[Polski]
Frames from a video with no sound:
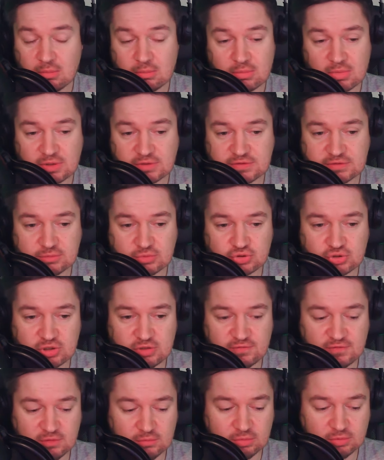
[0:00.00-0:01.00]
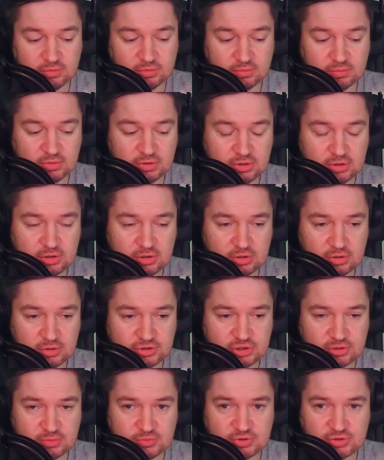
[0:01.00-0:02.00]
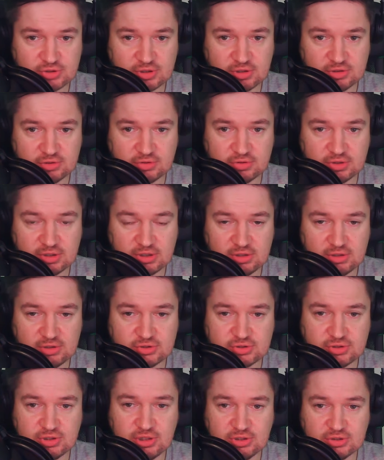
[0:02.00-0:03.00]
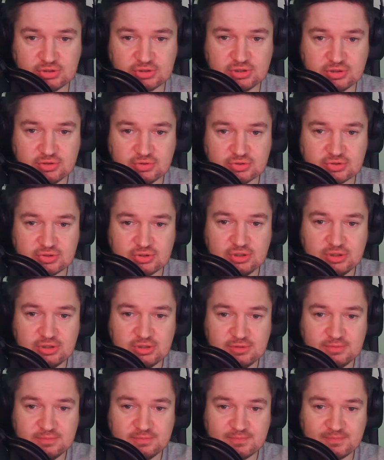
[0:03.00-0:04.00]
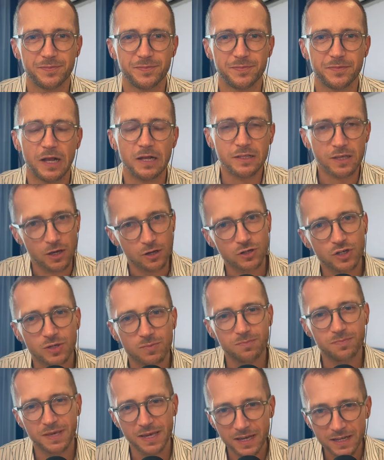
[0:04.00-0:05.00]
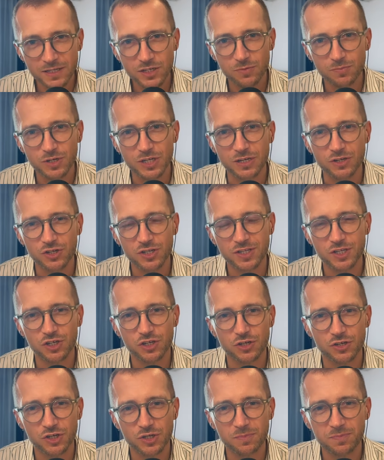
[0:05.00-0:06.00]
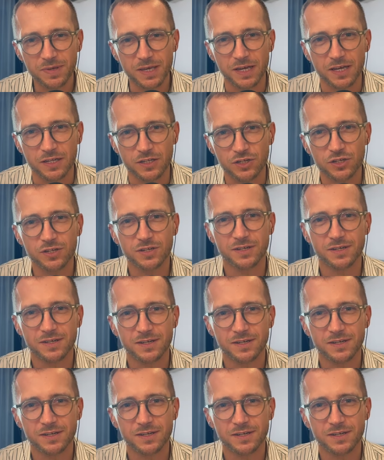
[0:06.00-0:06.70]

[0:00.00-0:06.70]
Bardzo możliwe, bo my i 8.4 to najliczniejsze roczniki. A nie 8.5? Myślałem, że jesteście 8.5